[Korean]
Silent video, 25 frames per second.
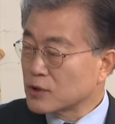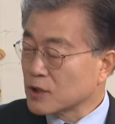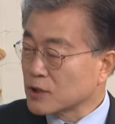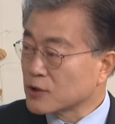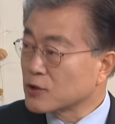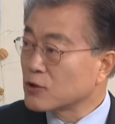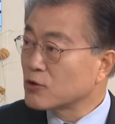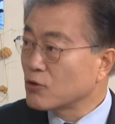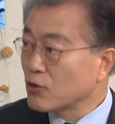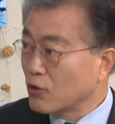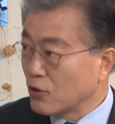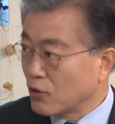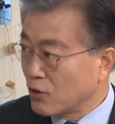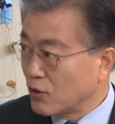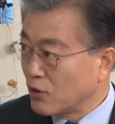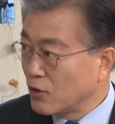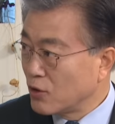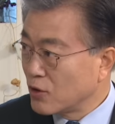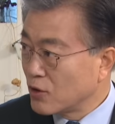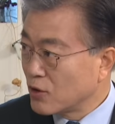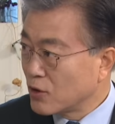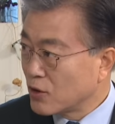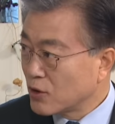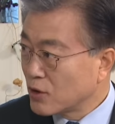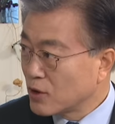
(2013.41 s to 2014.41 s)
저절로
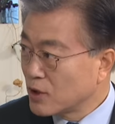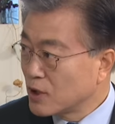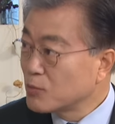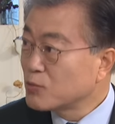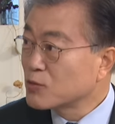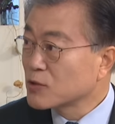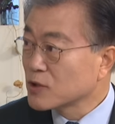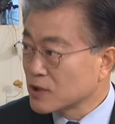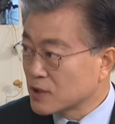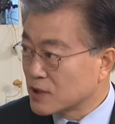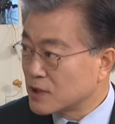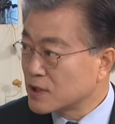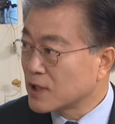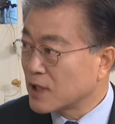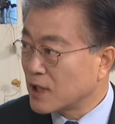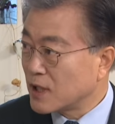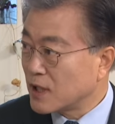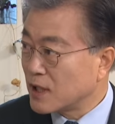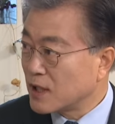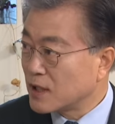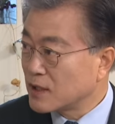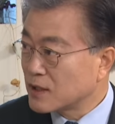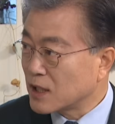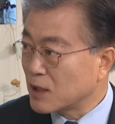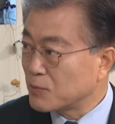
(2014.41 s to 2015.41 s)

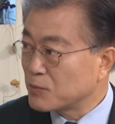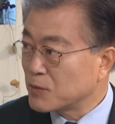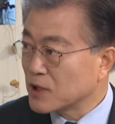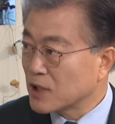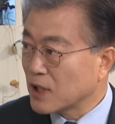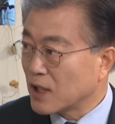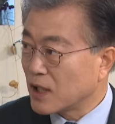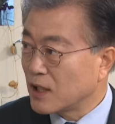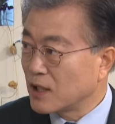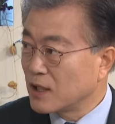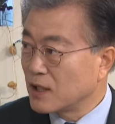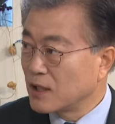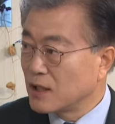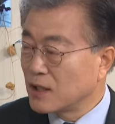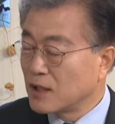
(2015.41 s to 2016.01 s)
허물어지게 됩니다.